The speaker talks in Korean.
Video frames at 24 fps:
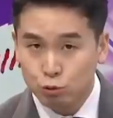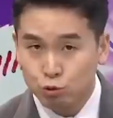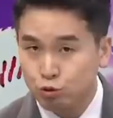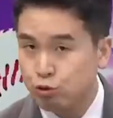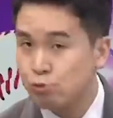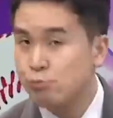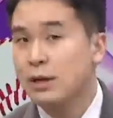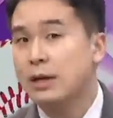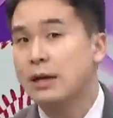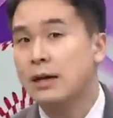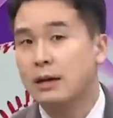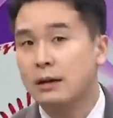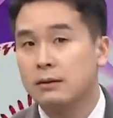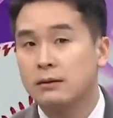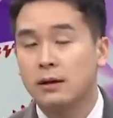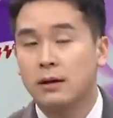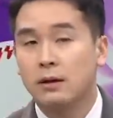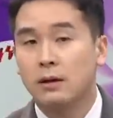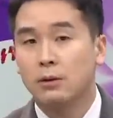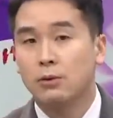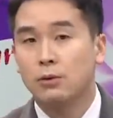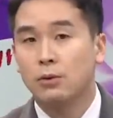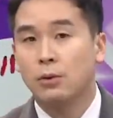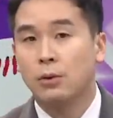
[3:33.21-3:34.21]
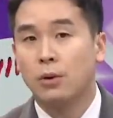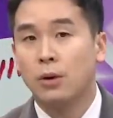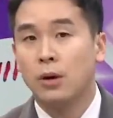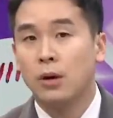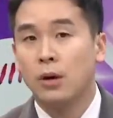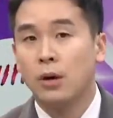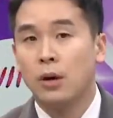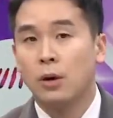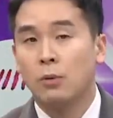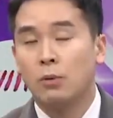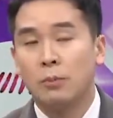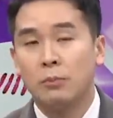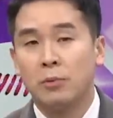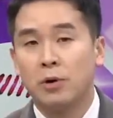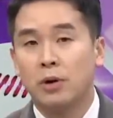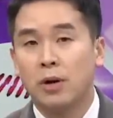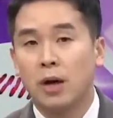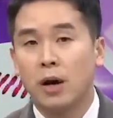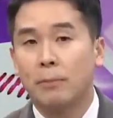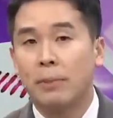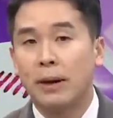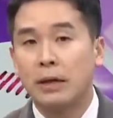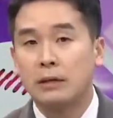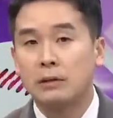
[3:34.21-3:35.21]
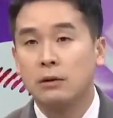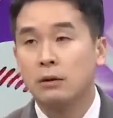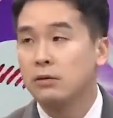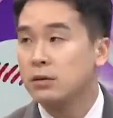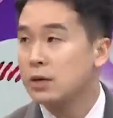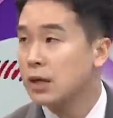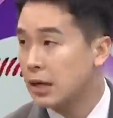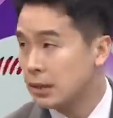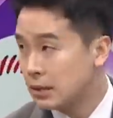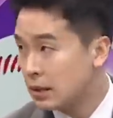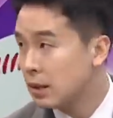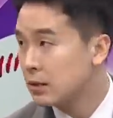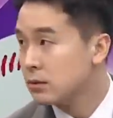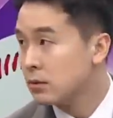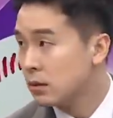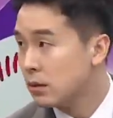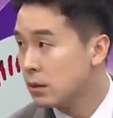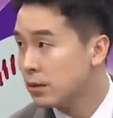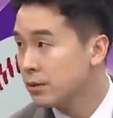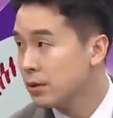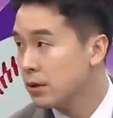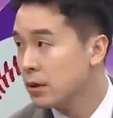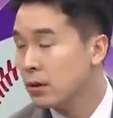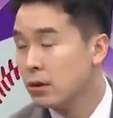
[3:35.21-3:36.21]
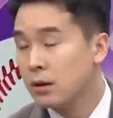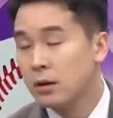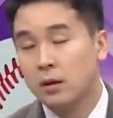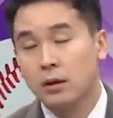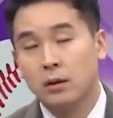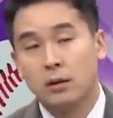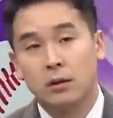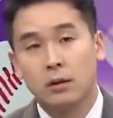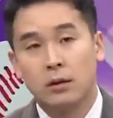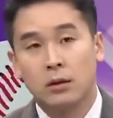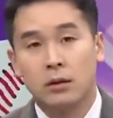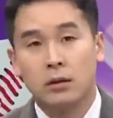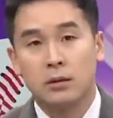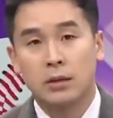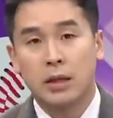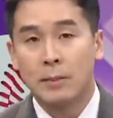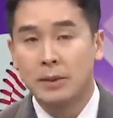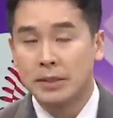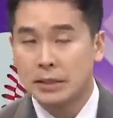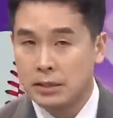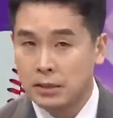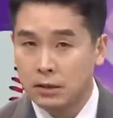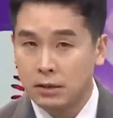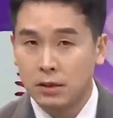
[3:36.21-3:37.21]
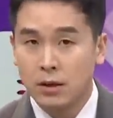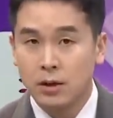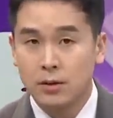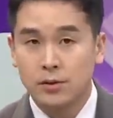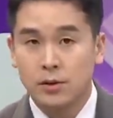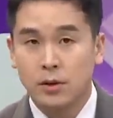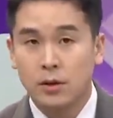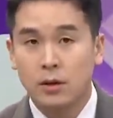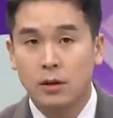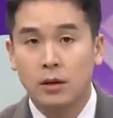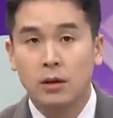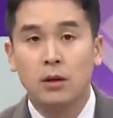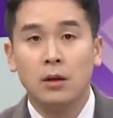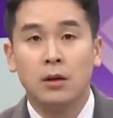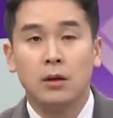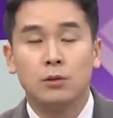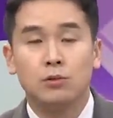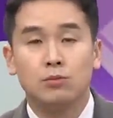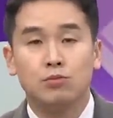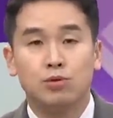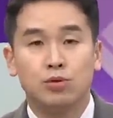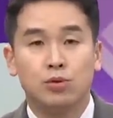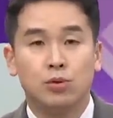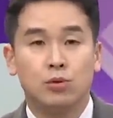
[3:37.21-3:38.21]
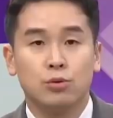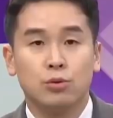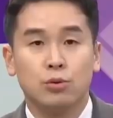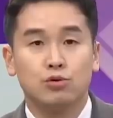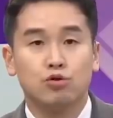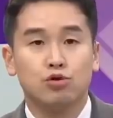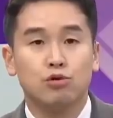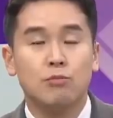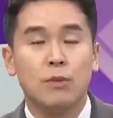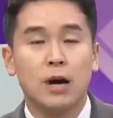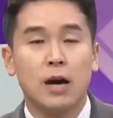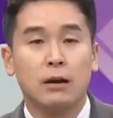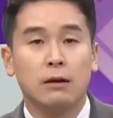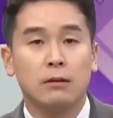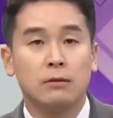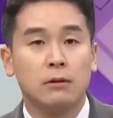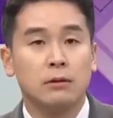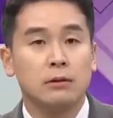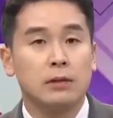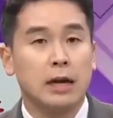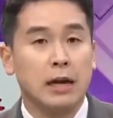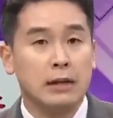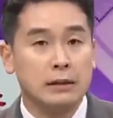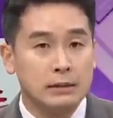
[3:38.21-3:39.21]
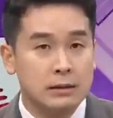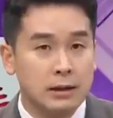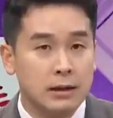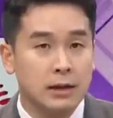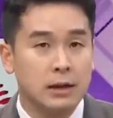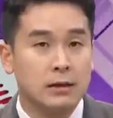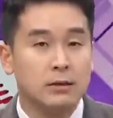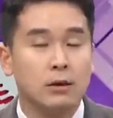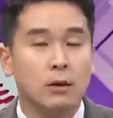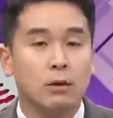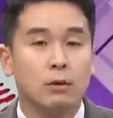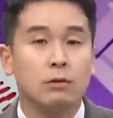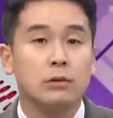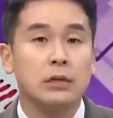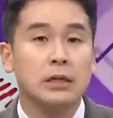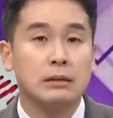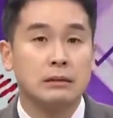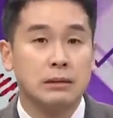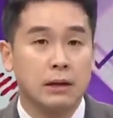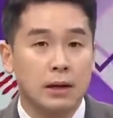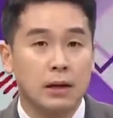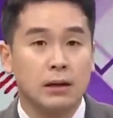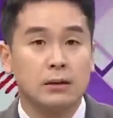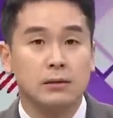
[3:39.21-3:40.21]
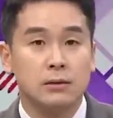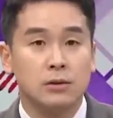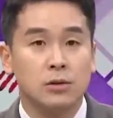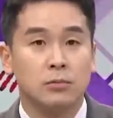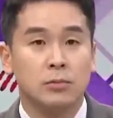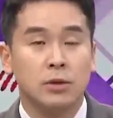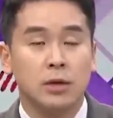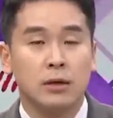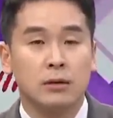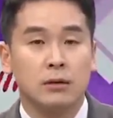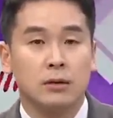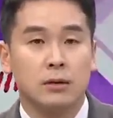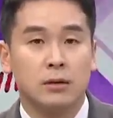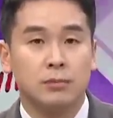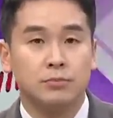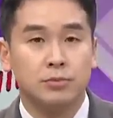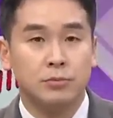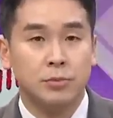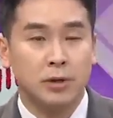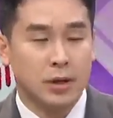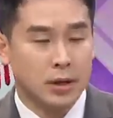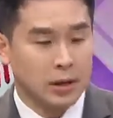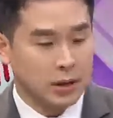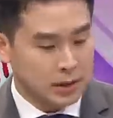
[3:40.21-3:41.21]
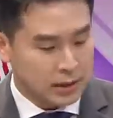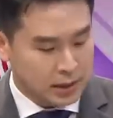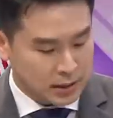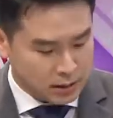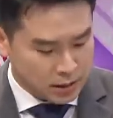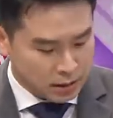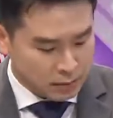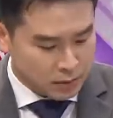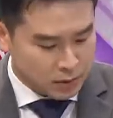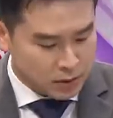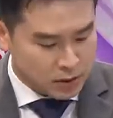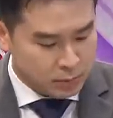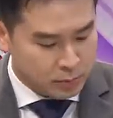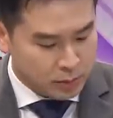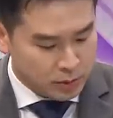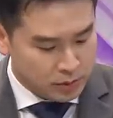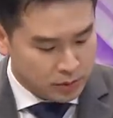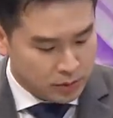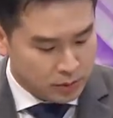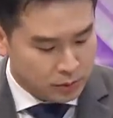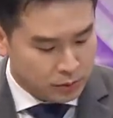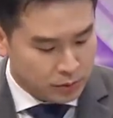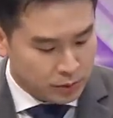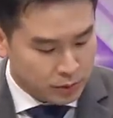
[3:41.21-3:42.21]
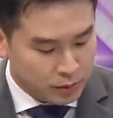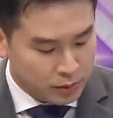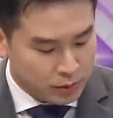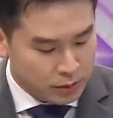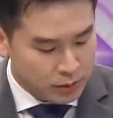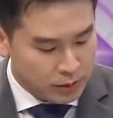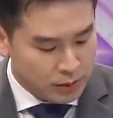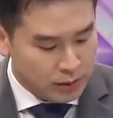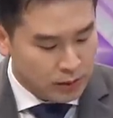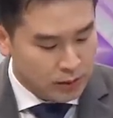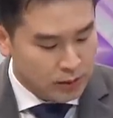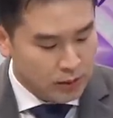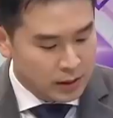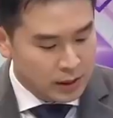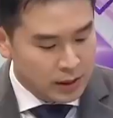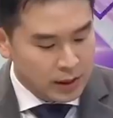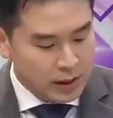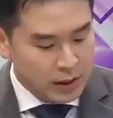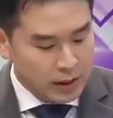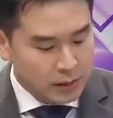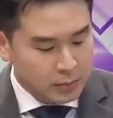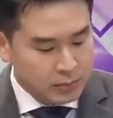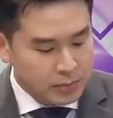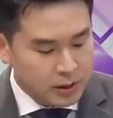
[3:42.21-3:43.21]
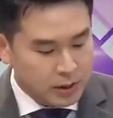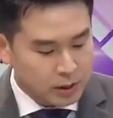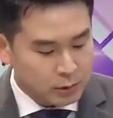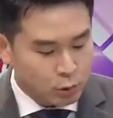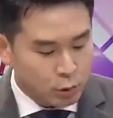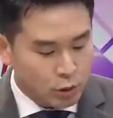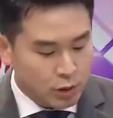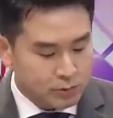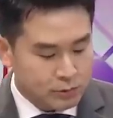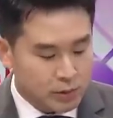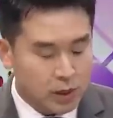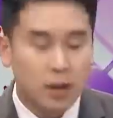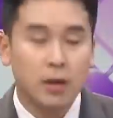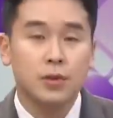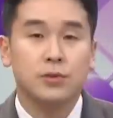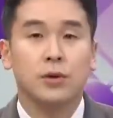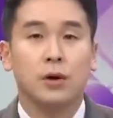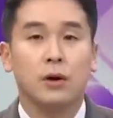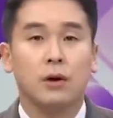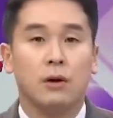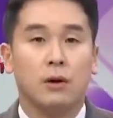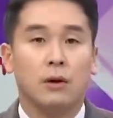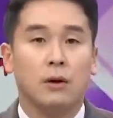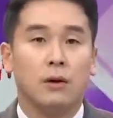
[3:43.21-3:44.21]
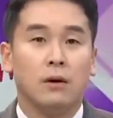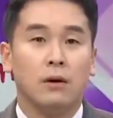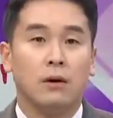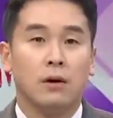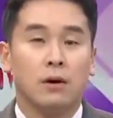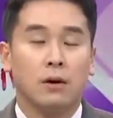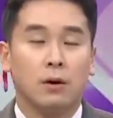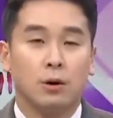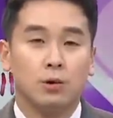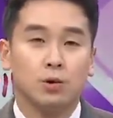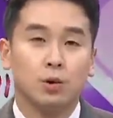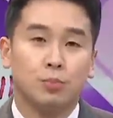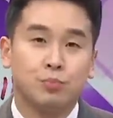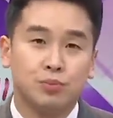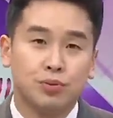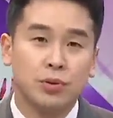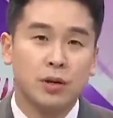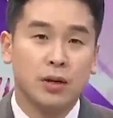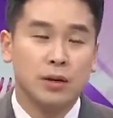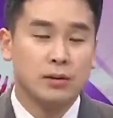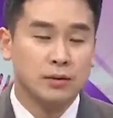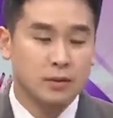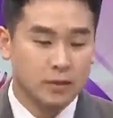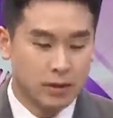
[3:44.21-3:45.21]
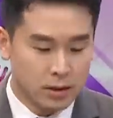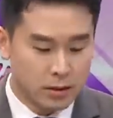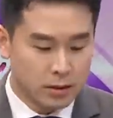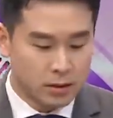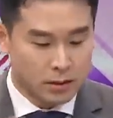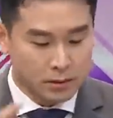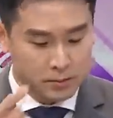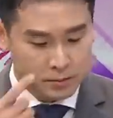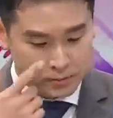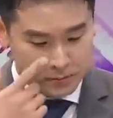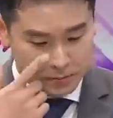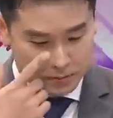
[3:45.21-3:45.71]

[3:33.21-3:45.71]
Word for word: 출마를 하겠다라고 완벽하게 밝힌 것은 아니라는 것, 어, 다만 지역에서 무소속으로 출마하려는 것 아니냐라는 여론이 있다라는 점이라는 것 분명하게 다시 한번 짚어드리고요. 미래통합당에서 컷오프를 했는데요.